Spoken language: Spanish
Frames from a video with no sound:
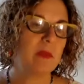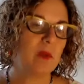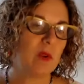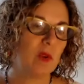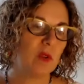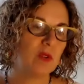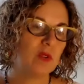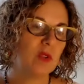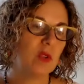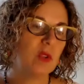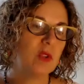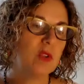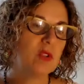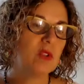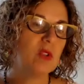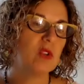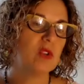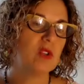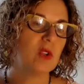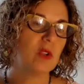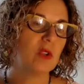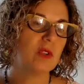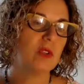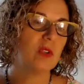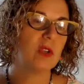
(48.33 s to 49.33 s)
con todos
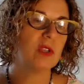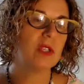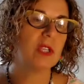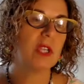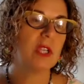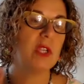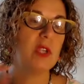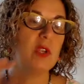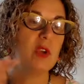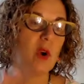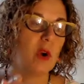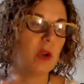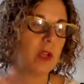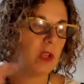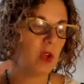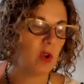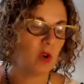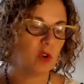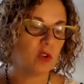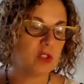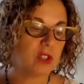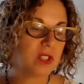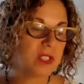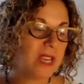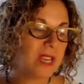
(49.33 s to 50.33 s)
nosotros y hoy
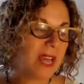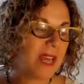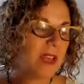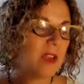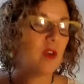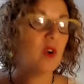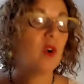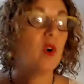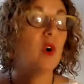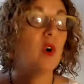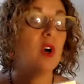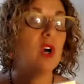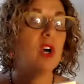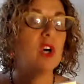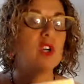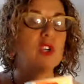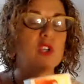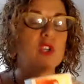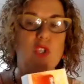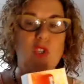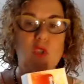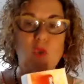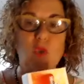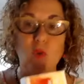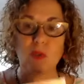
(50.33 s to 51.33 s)
os traigo
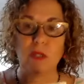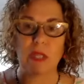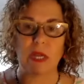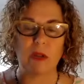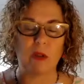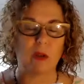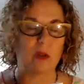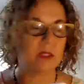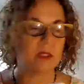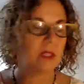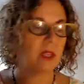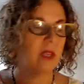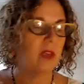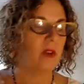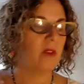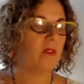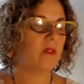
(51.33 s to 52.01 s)
su tarot.